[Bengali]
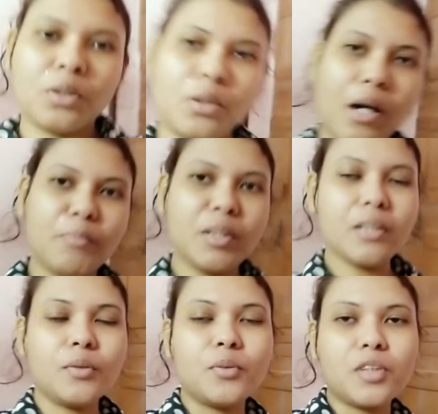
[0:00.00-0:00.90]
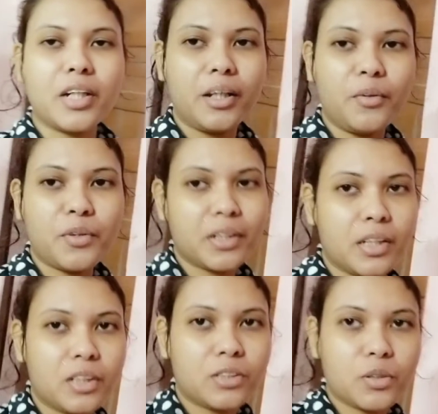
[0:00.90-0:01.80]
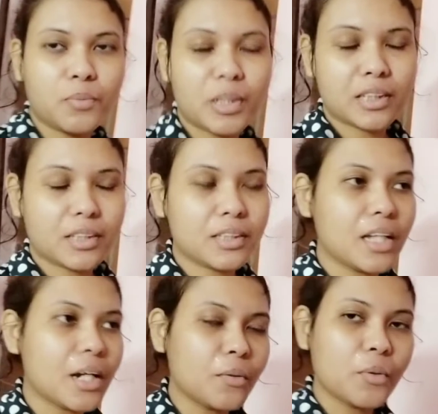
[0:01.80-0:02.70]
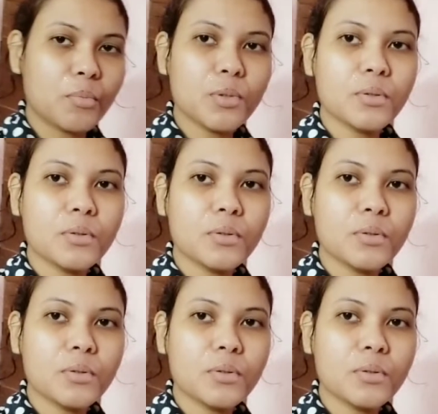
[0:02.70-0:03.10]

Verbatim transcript: তো আমি ওর ডেলি রুটিন নিশ্চয়ই তোমাদের সাথে শেয়ার করব